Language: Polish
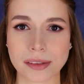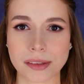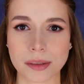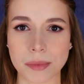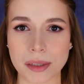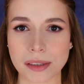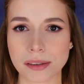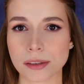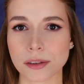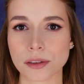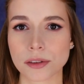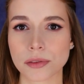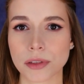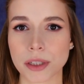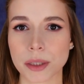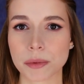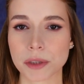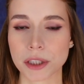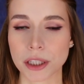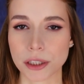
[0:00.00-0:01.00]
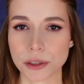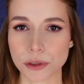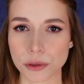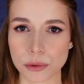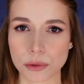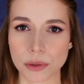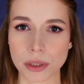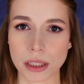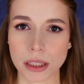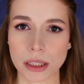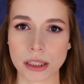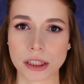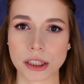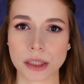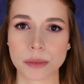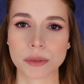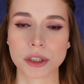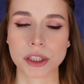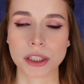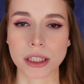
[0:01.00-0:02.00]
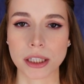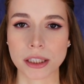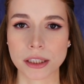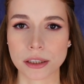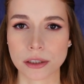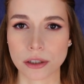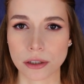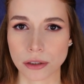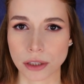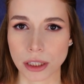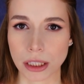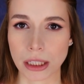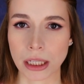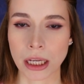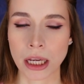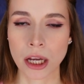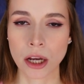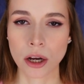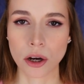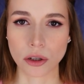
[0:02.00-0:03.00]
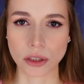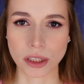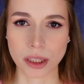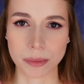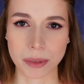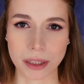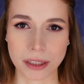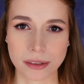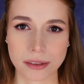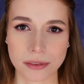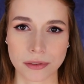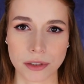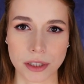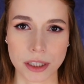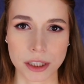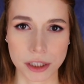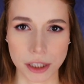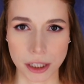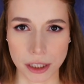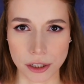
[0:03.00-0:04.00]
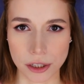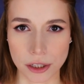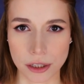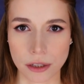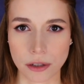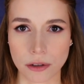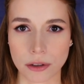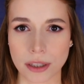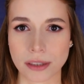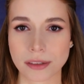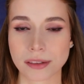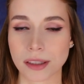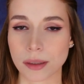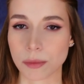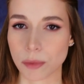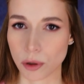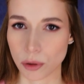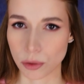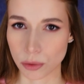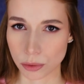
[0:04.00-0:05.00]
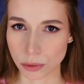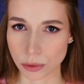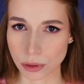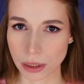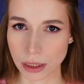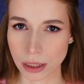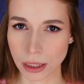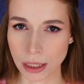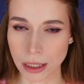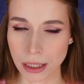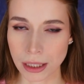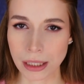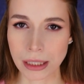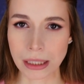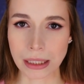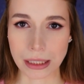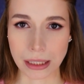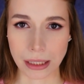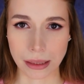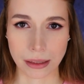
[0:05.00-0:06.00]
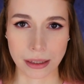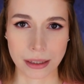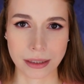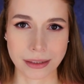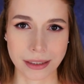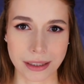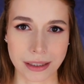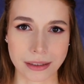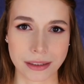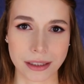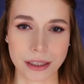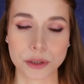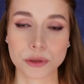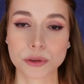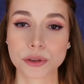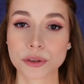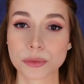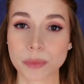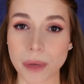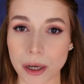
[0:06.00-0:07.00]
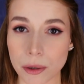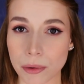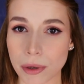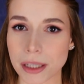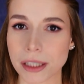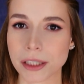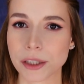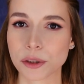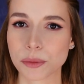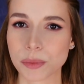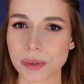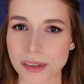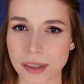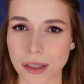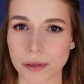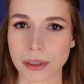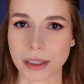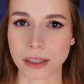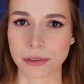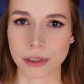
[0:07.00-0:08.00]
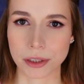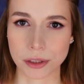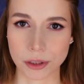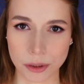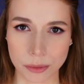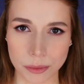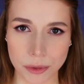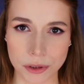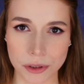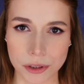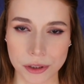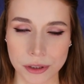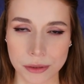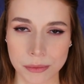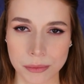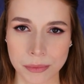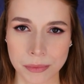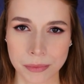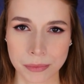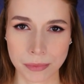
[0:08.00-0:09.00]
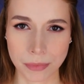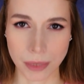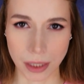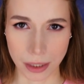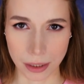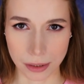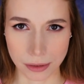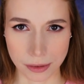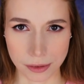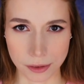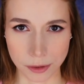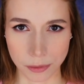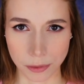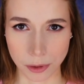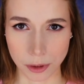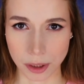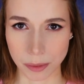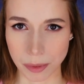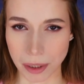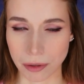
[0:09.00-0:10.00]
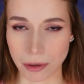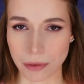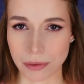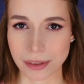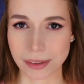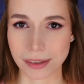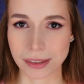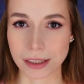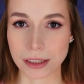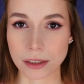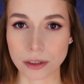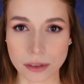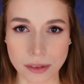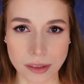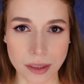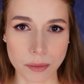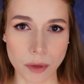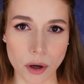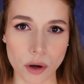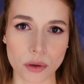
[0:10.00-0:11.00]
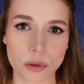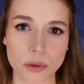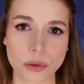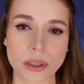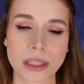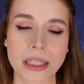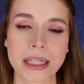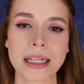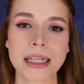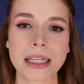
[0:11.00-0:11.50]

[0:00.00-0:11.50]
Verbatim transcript: SMS-a do swojej przyjaciółki, że przyjedzie do niej odebrać swoje rzeczy oraz samochód. Jednak Tania już spała i nie odpisała na wiadomość. Alexis odebrała więc tylko samochód